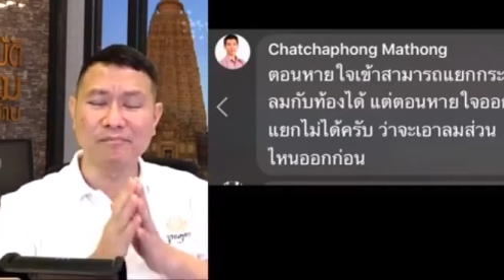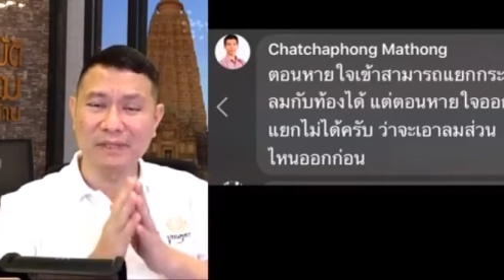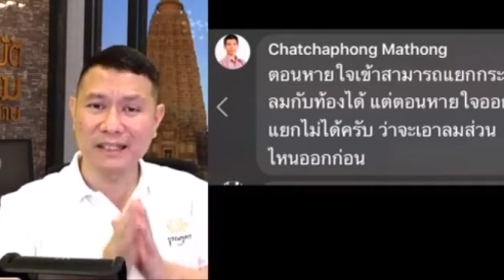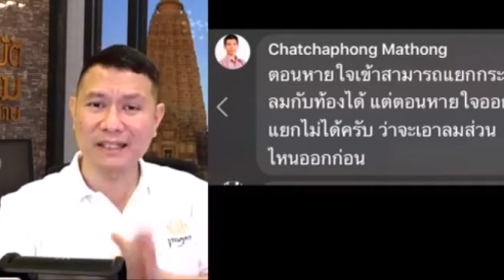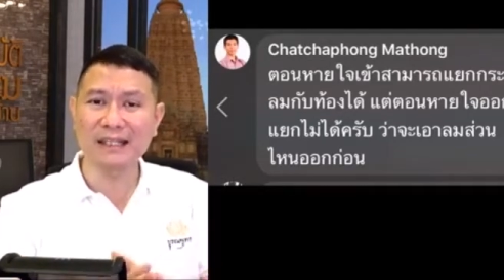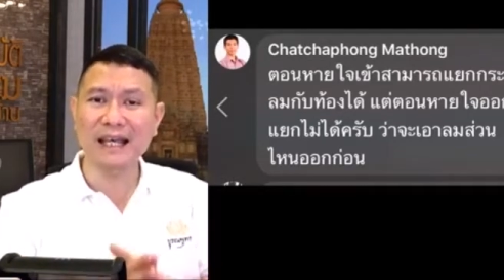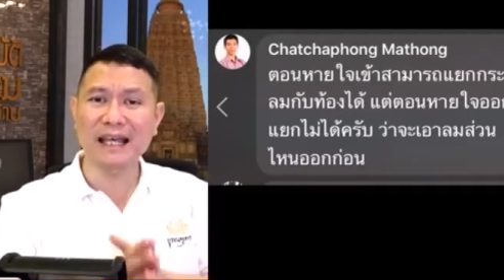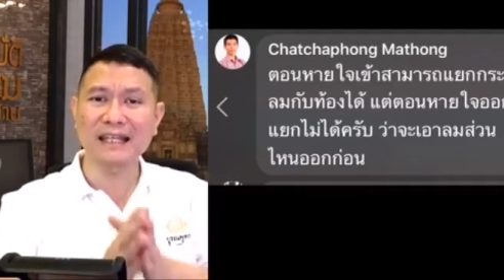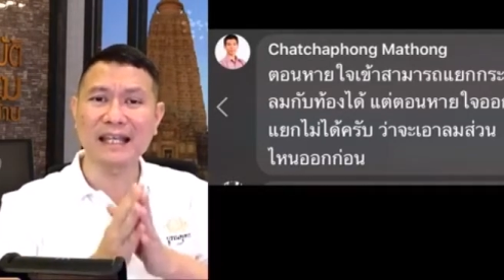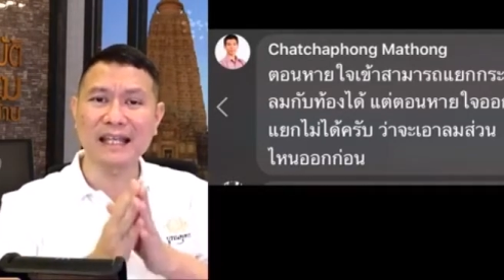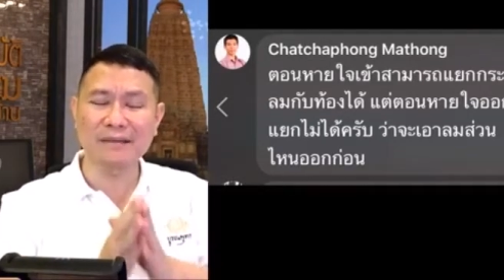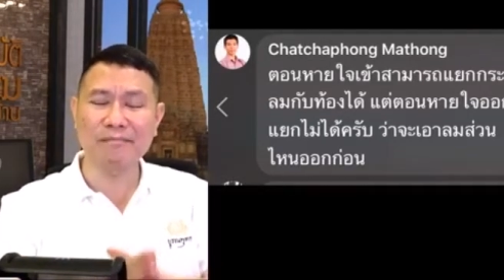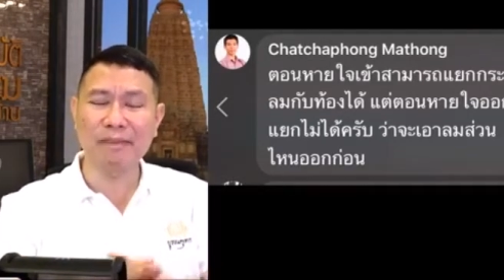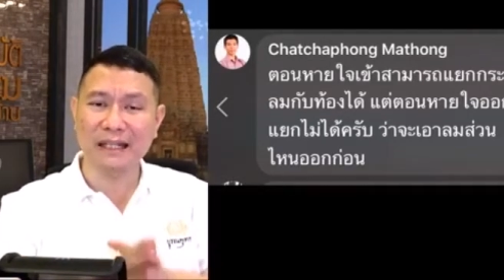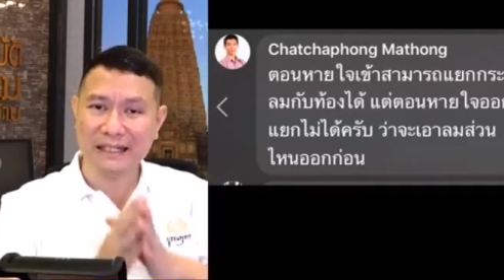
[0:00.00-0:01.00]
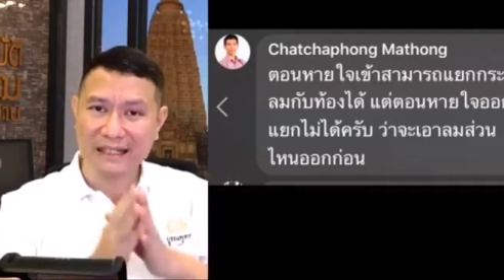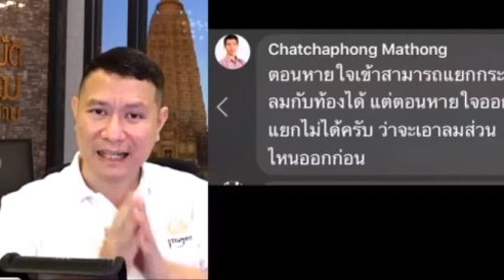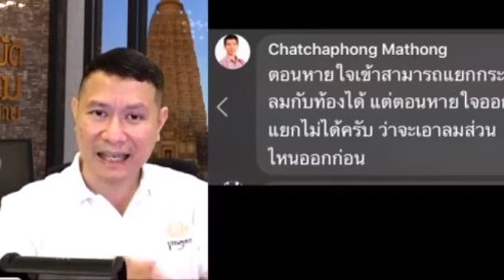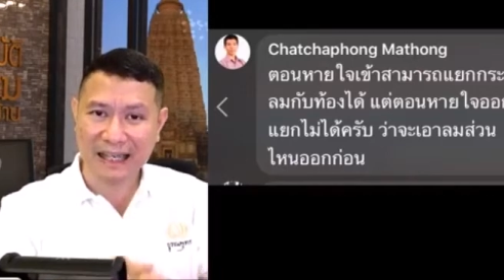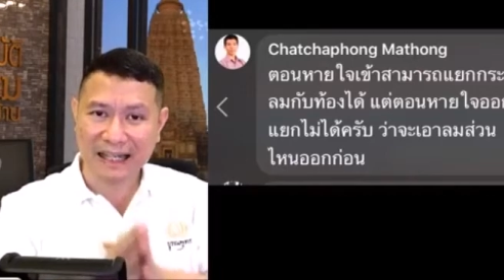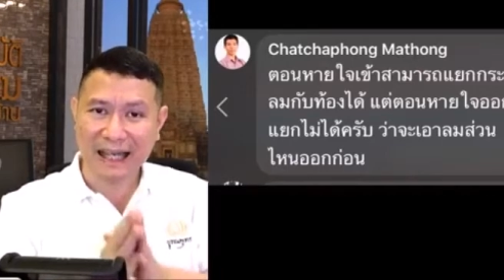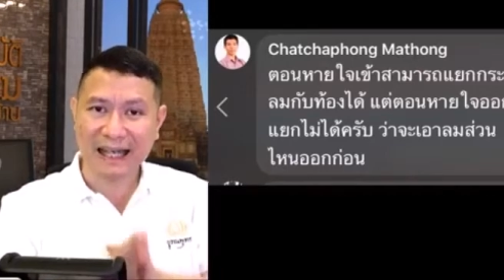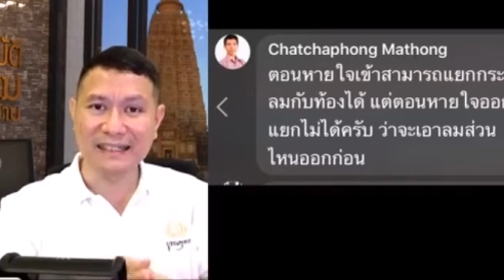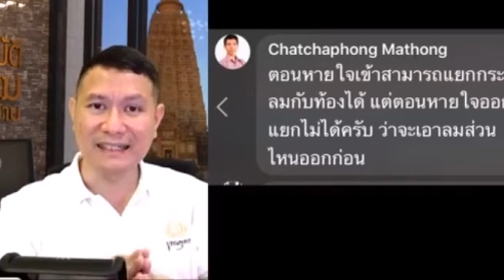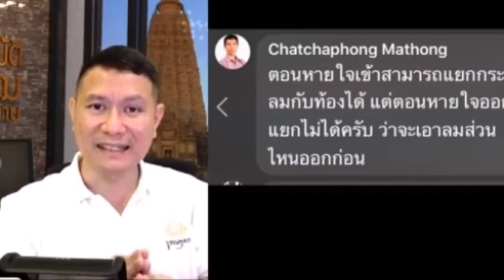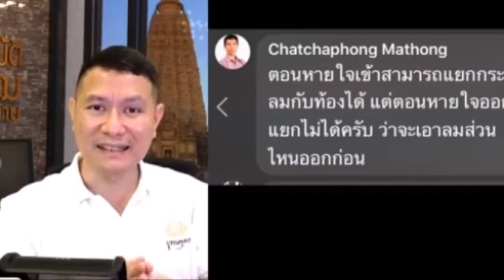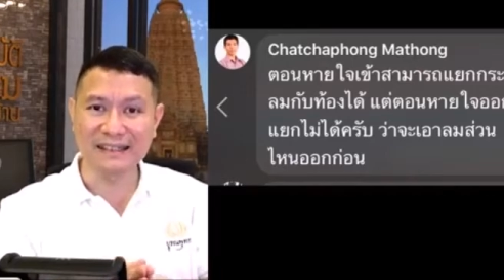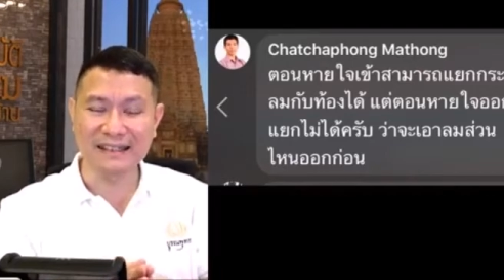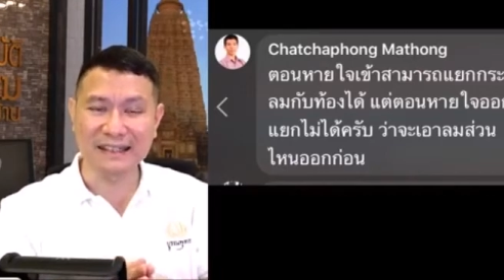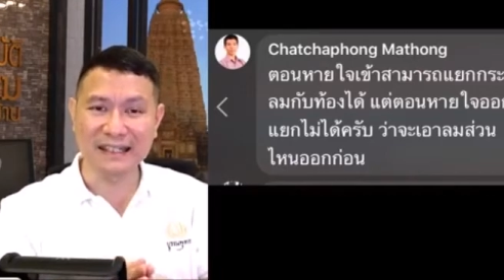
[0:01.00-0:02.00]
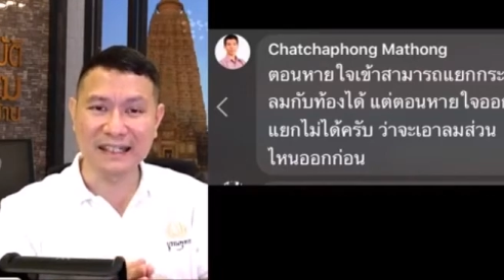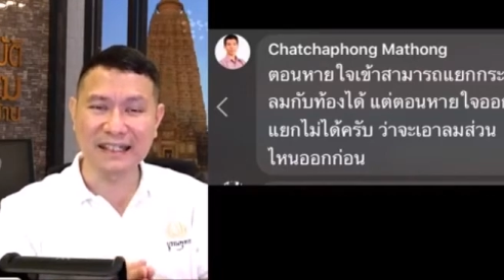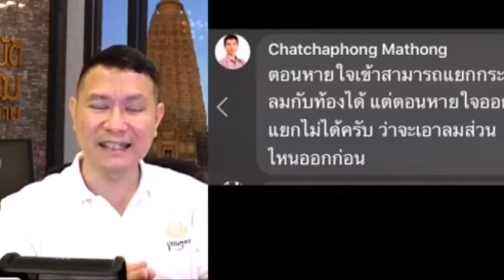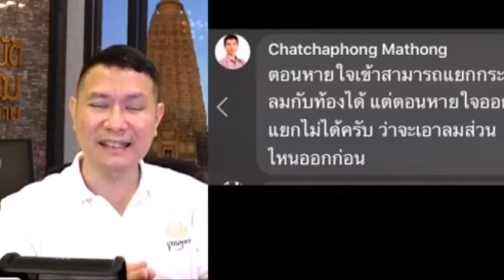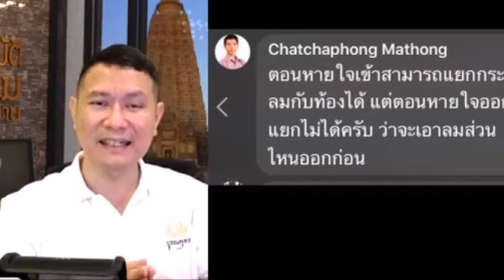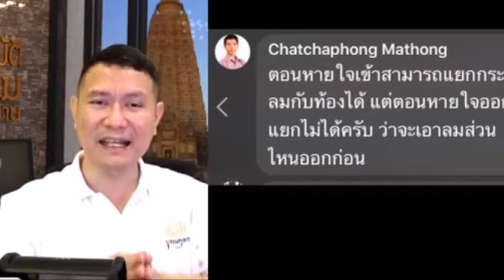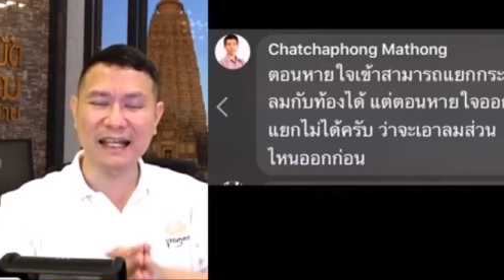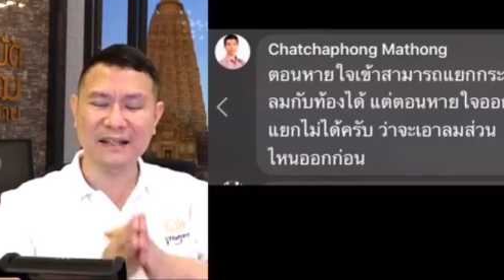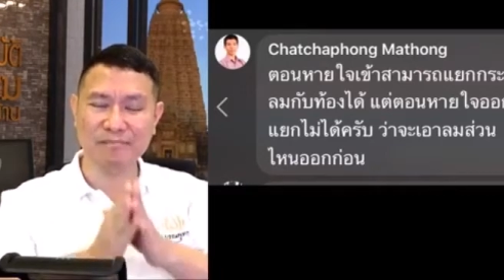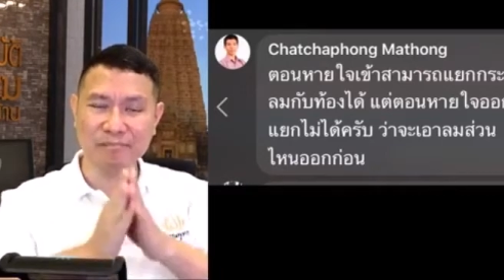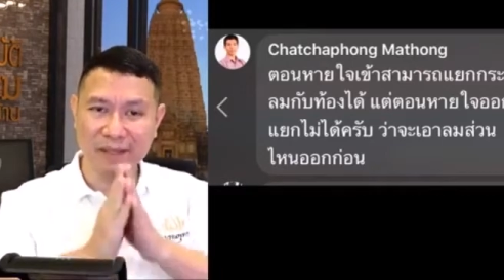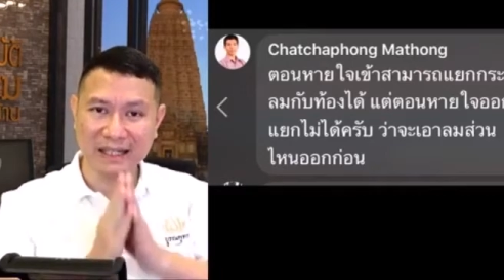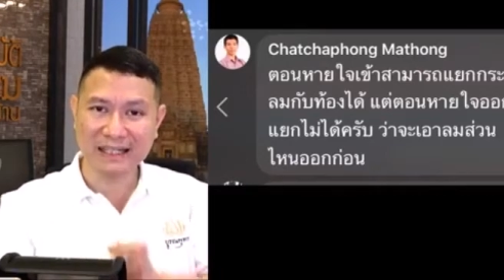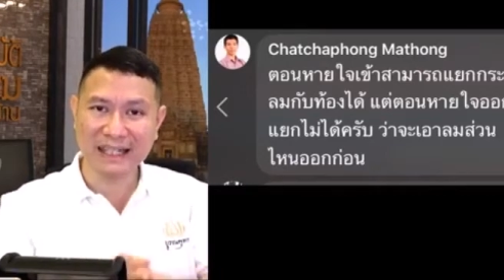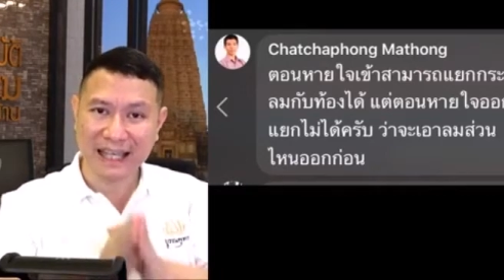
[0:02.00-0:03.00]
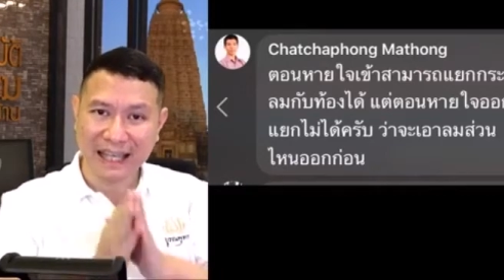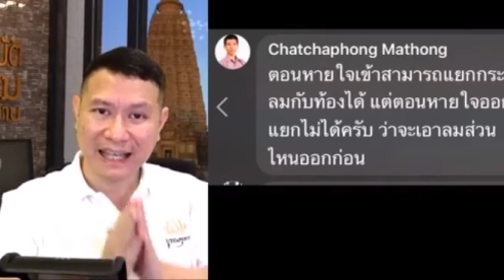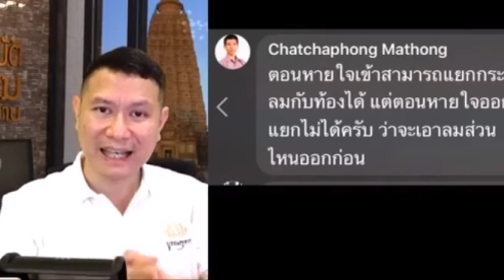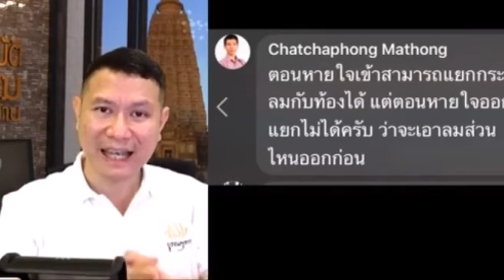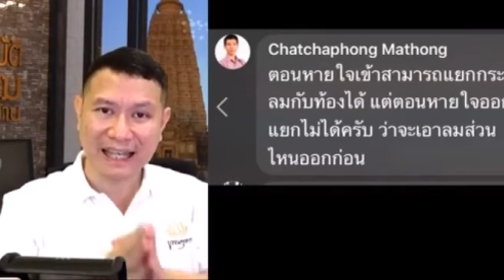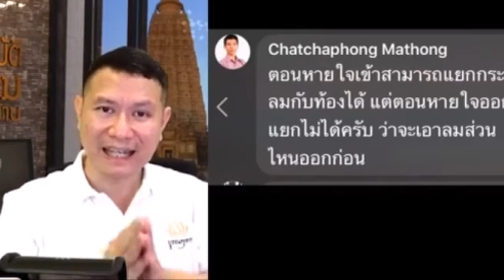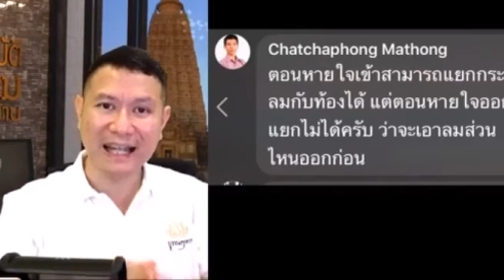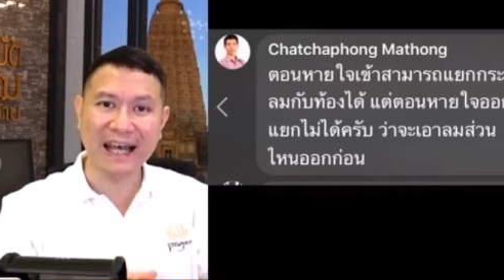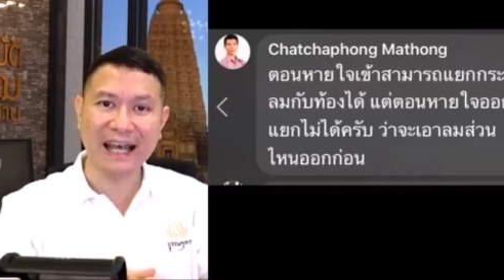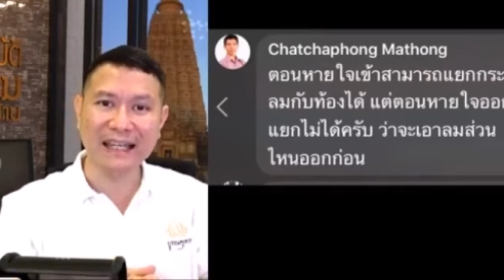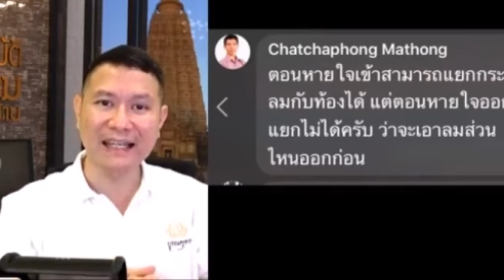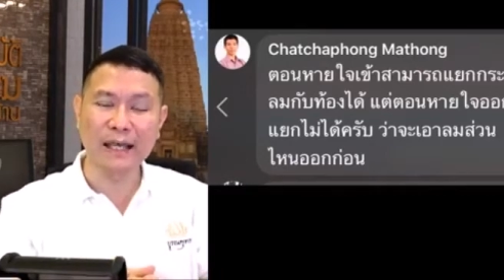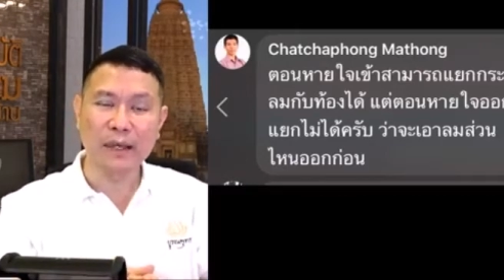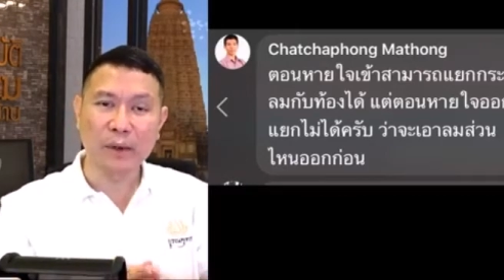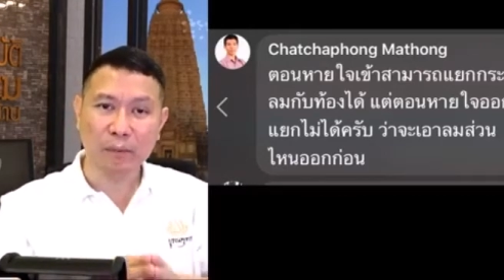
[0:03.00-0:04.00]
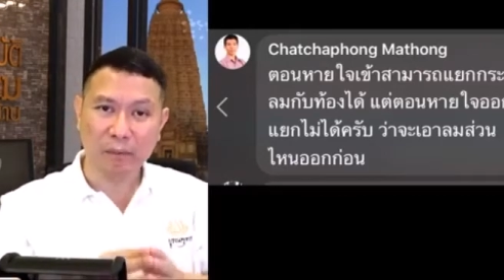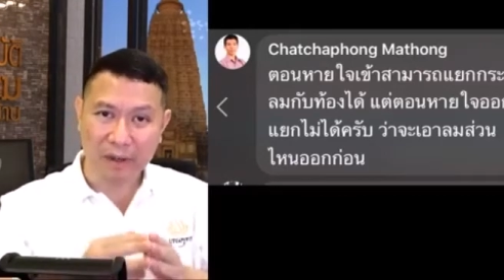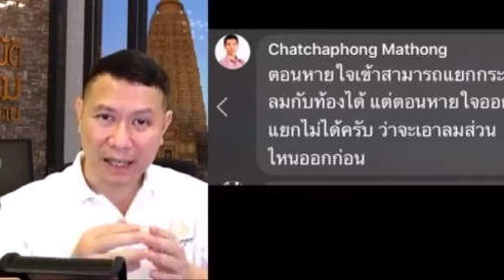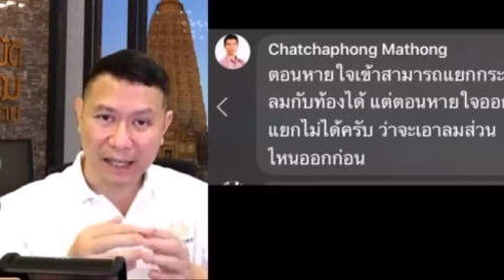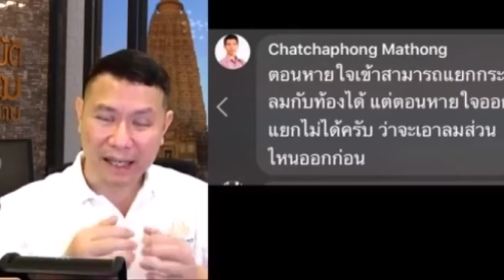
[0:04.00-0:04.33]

มีหน้าที่เป็นไกด์ไลน์เฉยๆนะเป็นแค่ไกด์ไลน์ว่า